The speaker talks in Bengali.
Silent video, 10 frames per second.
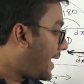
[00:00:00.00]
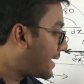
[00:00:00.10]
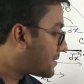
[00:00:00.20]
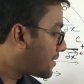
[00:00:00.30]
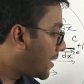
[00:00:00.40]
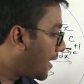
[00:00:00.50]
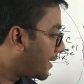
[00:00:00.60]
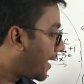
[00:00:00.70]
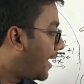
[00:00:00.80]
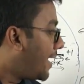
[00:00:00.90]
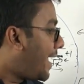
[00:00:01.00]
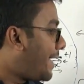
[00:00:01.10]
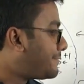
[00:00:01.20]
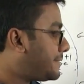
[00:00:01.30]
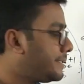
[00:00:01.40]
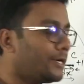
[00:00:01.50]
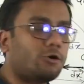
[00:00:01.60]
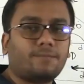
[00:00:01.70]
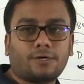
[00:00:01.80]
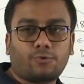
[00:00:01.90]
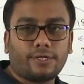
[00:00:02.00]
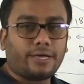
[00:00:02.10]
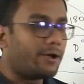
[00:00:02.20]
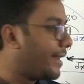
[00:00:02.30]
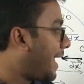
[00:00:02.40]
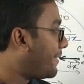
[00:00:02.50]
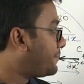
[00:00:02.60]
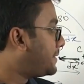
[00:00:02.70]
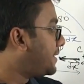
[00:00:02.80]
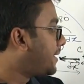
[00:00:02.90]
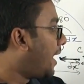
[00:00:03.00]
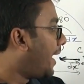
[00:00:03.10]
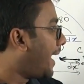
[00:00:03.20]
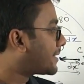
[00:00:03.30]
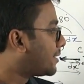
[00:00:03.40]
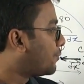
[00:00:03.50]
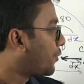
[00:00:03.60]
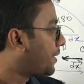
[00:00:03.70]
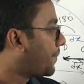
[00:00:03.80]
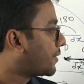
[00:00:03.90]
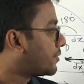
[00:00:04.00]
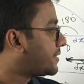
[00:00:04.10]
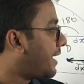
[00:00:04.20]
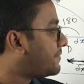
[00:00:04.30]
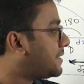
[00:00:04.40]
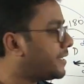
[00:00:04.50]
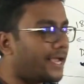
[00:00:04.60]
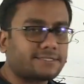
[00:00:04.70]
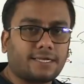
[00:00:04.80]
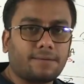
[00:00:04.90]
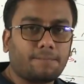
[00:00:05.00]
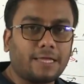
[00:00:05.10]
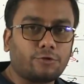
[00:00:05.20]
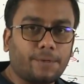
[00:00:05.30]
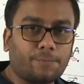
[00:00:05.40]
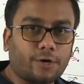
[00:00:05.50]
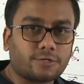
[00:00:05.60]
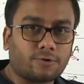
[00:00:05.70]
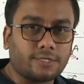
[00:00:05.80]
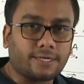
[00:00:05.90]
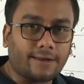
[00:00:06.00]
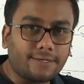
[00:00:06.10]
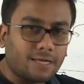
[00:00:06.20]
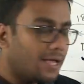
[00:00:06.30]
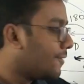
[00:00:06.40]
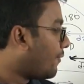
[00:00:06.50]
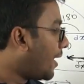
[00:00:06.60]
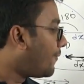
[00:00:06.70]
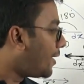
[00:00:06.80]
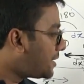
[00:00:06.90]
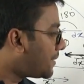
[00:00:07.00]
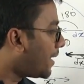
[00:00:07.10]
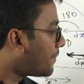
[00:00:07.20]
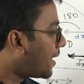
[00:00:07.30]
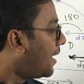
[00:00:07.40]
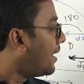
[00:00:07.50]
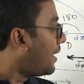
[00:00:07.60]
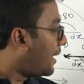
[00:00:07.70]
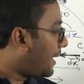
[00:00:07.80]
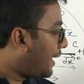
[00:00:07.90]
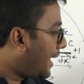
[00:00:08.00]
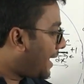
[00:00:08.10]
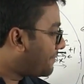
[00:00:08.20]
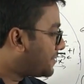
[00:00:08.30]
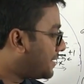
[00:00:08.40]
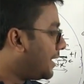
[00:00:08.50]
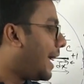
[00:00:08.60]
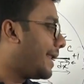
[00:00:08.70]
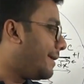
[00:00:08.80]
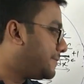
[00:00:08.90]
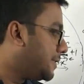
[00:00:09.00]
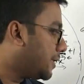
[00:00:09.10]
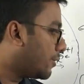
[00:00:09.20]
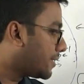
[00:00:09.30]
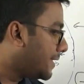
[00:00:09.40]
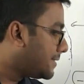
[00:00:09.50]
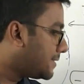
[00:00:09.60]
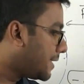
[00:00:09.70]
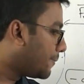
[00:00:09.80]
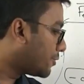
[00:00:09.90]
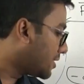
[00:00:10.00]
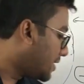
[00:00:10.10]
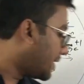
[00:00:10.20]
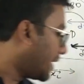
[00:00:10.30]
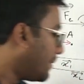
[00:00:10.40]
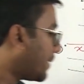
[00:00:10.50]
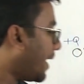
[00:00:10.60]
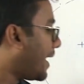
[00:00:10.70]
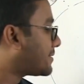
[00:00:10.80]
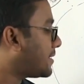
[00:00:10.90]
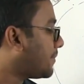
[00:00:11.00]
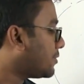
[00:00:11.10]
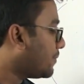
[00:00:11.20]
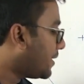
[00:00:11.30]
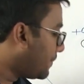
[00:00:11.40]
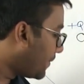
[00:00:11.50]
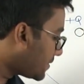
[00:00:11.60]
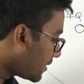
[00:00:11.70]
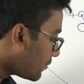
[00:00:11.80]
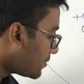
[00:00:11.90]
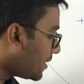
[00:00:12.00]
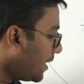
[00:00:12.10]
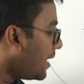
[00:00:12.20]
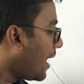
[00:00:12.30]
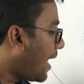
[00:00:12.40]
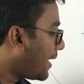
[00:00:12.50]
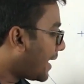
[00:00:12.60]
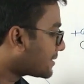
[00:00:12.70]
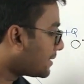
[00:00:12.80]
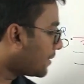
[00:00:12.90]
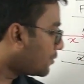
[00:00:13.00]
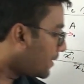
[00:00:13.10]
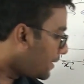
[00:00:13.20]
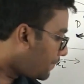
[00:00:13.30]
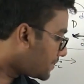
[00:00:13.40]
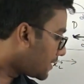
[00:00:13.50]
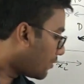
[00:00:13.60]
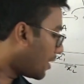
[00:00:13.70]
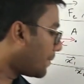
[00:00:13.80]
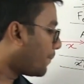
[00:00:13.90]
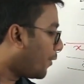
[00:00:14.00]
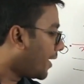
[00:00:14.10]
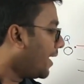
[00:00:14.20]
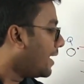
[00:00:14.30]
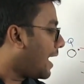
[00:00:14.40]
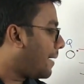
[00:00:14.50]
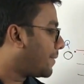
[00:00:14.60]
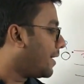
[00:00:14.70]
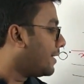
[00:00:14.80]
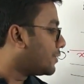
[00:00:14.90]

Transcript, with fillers: এক্সটার্নালকে এফ সিতে কনভার্ট করে দেয় কারণ এফ সিটা এক্স এর উপর ডিপেন্ড করছে এফ সিটা এক্স এর মাধ্যমে প্রকাশ করা যায় রাইট ফলাফল হিসেবে আমরা এই এফ সি আর এফ সি যে কথা ইসি e সেম কথা সেটাকে আমরা এক্স এর মাধ্যমে রিপ্রেজেন্ট করছি আর এক্স এর মাধ্যমে রিপ্রেজেন্ট করার পরে আমরা